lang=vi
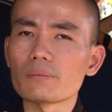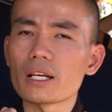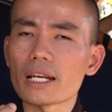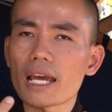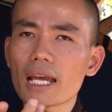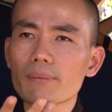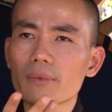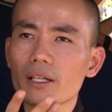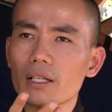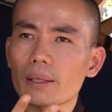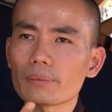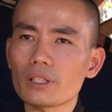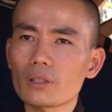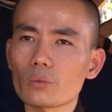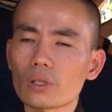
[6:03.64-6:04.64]
bình an mình đã
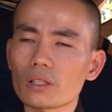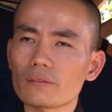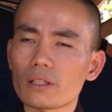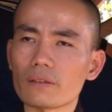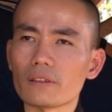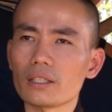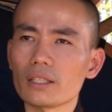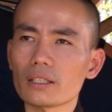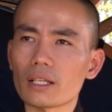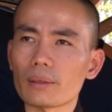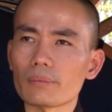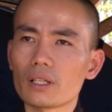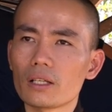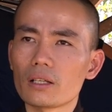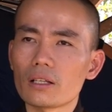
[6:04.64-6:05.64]
lập tức quay về và thiết lập
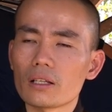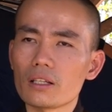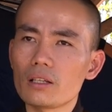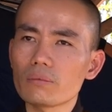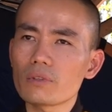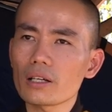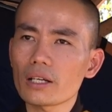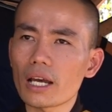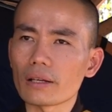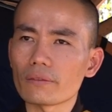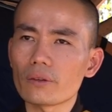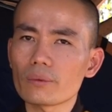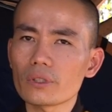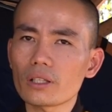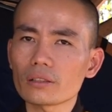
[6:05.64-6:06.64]
lúc đó cái hạnh
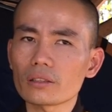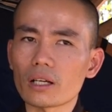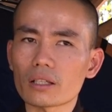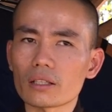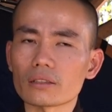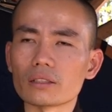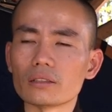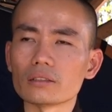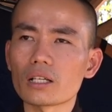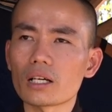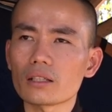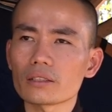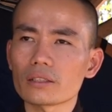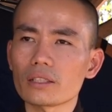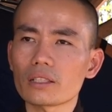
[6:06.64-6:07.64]
phúc nó có thật là tự
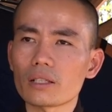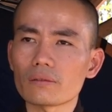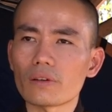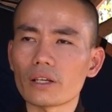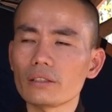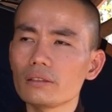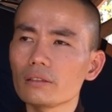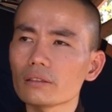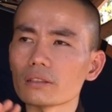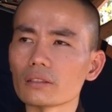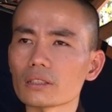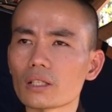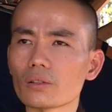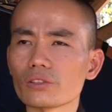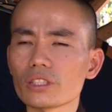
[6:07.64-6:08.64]
thân chứ không phải nương tựa
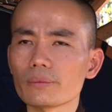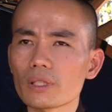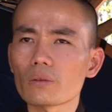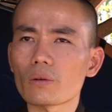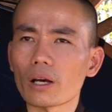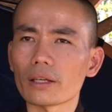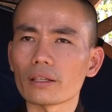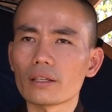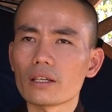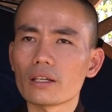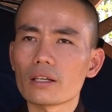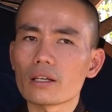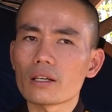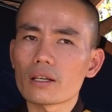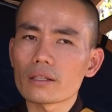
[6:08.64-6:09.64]
cầu xin bên ngoài
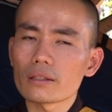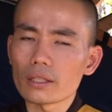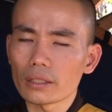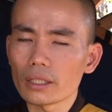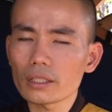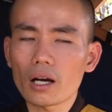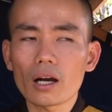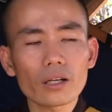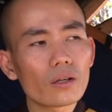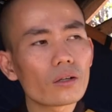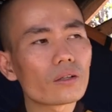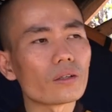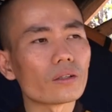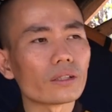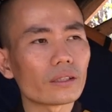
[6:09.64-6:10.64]
thì khi có cái đó
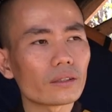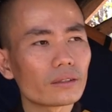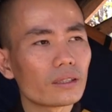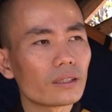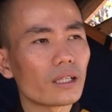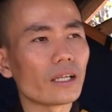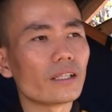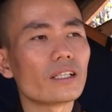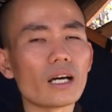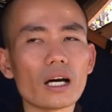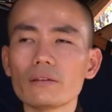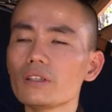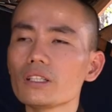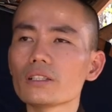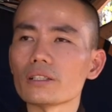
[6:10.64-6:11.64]
rồi hãy đi
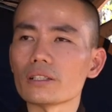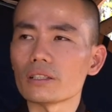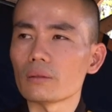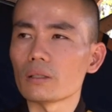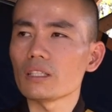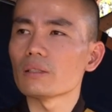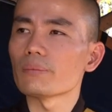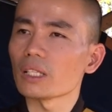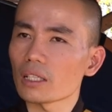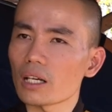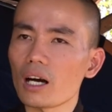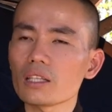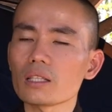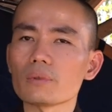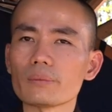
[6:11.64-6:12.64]
ở với người bởi vì mình
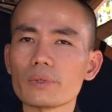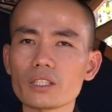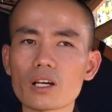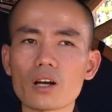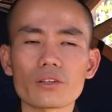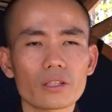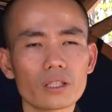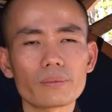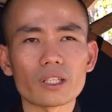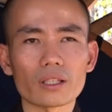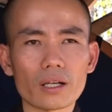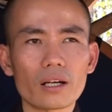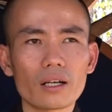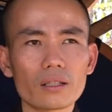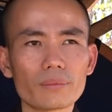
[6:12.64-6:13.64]
có thì mình mới cho những thứ mình
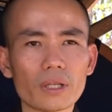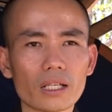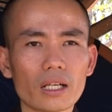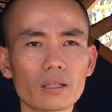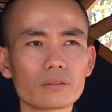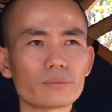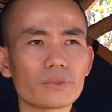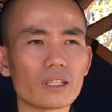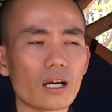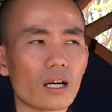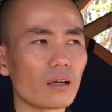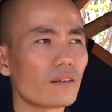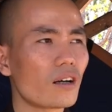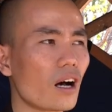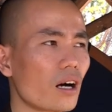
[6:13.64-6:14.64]
có bằng không mình
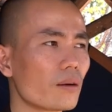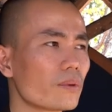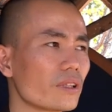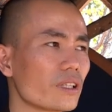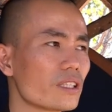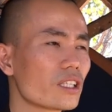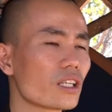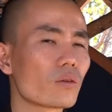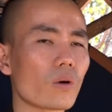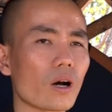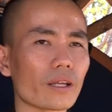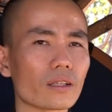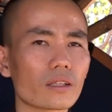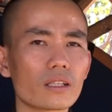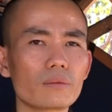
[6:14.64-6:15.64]
ở với họ mình đi xin
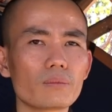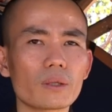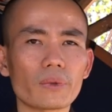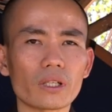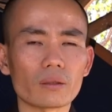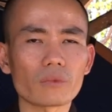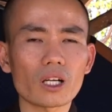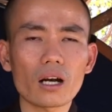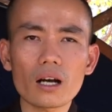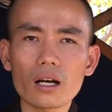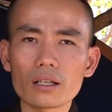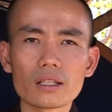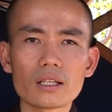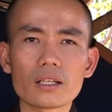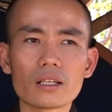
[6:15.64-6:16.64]
hoài những thứ mà mình không có
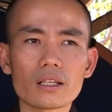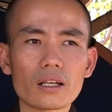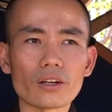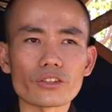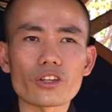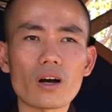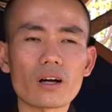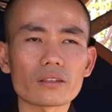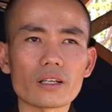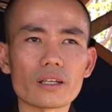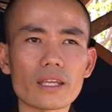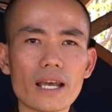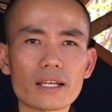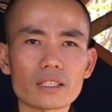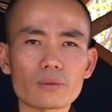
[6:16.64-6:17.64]
họ cho một thời
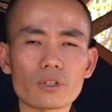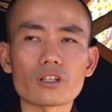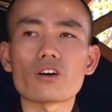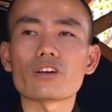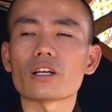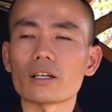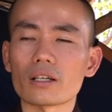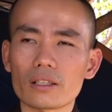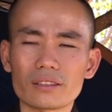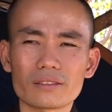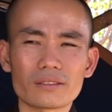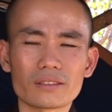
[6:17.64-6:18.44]
gian xong họ đòi nợ